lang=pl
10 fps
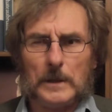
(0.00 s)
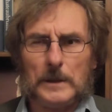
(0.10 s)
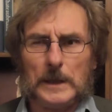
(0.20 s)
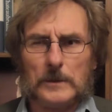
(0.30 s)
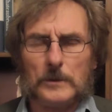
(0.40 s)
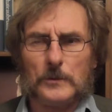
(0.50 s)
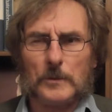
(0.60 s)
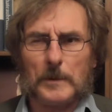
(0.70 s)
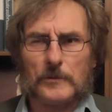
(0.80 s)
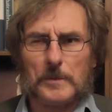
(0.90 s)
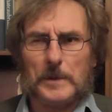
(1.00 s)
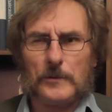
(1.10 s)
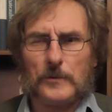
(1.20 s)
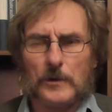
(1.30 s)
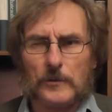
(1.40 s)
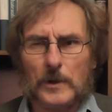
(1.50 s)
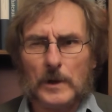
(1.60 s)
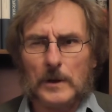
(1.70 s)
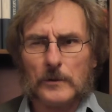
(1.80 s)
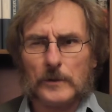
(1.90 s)
jak zobaczymy gdzieś,
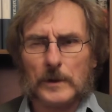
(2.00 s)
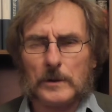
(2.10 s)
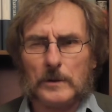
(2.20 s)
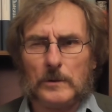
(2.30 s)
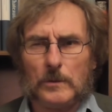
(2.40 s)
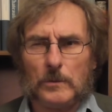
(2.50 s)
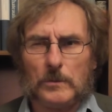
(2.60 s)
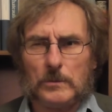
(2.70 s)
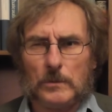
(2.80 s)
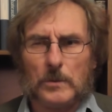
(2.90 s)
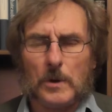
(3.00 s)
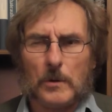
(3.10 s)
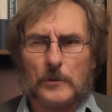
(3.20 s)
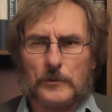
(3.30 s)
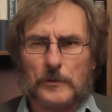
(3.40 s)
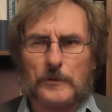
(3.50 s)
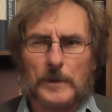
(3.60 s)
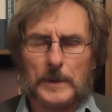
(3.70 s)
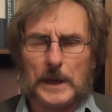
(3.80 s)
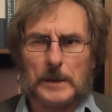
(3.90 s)
że u, u, kogoś gdzieś
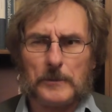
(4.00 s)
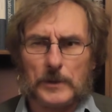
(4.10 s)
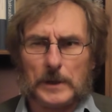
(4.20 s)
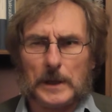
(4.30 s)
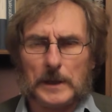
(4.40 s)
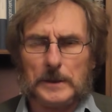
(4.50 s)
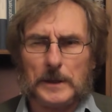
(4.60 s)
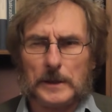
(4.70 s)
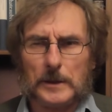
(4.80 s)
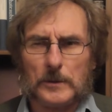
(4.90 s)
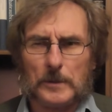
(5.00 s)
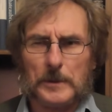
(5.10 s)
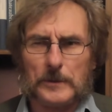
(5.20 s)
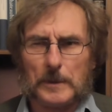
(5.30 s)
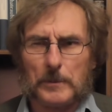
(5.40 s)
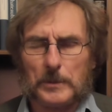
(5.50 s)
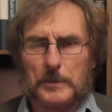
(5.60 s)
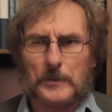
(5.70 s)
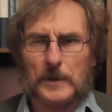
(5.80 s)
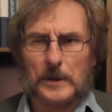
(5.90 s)
tam na jakimś kanale internetowym jest tam
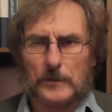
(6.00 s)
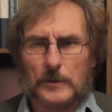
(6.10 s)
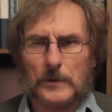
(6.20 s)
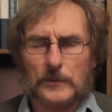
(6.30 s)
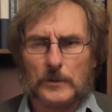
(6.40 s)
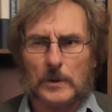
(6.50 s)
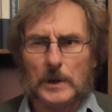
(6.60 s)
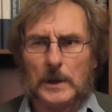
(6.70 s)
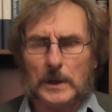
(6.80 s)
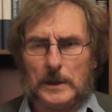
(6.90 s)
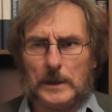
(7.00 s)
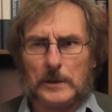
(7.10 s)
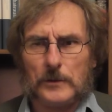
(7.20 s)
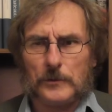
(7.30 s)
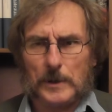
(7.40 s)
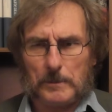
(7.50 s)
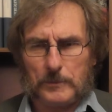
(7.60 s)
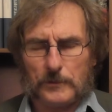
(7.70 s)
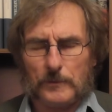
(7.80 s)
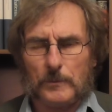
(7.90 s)
podpisane, że jest to jakiś tam
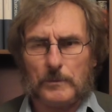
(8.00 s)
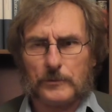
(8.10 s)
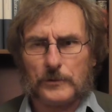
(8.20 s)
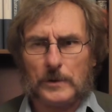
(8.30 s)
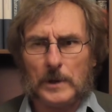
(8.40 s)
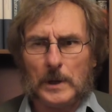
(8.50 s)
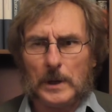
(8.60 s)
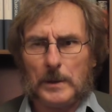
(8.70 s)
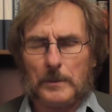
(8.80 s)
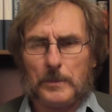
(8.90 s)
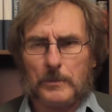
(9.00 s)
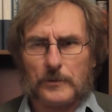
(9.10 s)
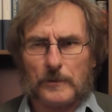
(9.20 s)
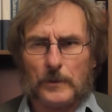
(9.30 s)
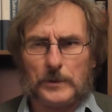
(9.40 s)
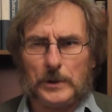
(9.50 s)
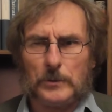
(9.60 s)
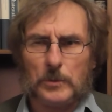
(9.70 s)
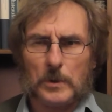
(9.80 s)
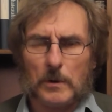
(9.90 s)
przy, przy, e, przewodnik
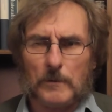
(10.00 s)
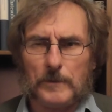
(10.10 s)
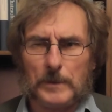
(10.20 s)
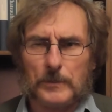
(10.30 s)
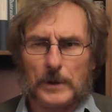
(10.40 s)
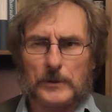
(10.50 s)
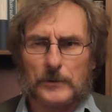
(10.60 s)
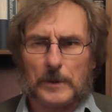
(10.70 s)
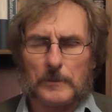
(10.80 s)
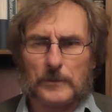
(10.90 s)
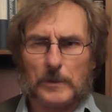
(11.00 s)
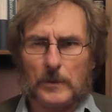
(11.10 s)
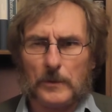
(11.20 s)
duchowy, jakiś tam, że e, e,